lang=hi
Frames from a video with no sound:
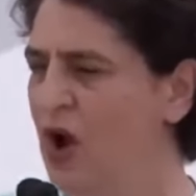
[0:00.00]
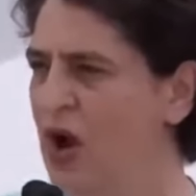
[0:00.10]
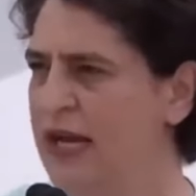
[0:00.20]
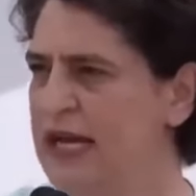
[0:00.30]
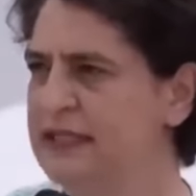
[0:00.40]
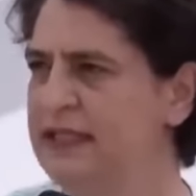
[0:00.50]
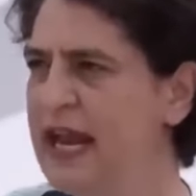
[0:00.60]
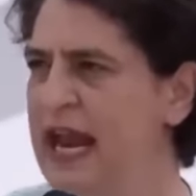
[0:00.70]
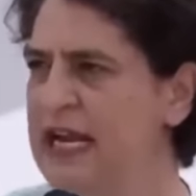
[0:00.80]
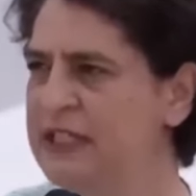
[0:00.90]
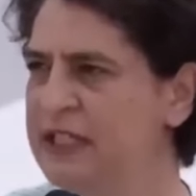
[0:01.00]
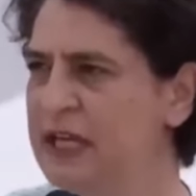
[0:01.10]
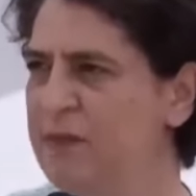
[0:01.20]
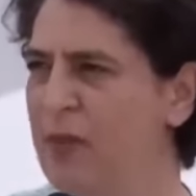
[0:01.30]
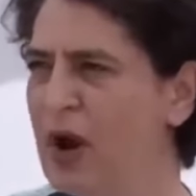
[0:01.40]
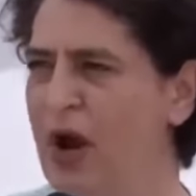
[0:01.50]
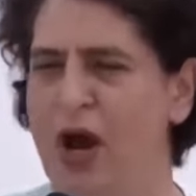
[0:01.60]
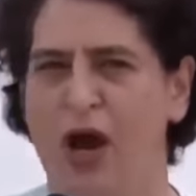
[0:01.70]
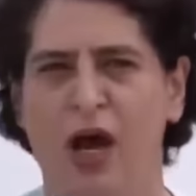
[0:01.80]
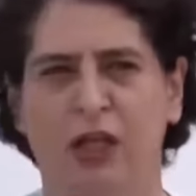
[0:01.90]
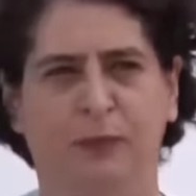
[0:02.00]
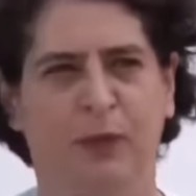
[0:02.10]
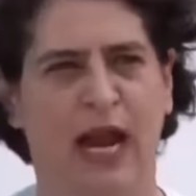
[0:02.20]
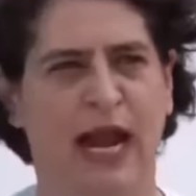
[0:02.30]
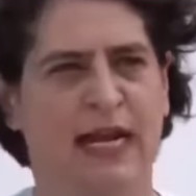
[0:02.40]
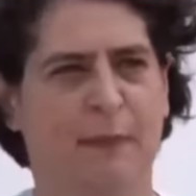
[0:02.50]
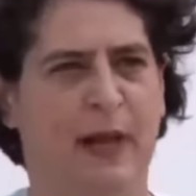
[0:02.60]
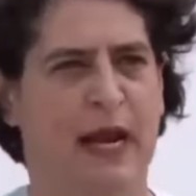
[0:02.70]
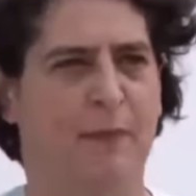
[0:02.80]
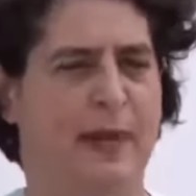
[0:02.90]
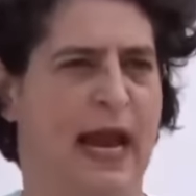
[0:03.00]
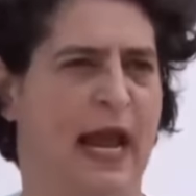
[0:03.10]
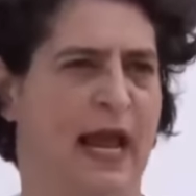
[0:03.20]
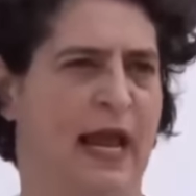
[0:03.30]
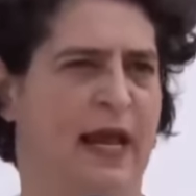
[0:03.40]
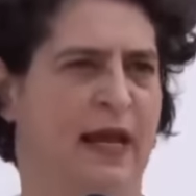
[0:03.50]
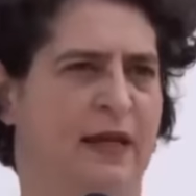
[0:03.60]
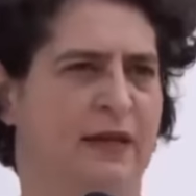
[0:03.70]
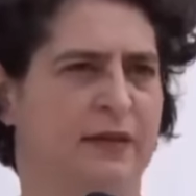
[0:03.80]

और इस देश की बहुत पुरानी परंपरा है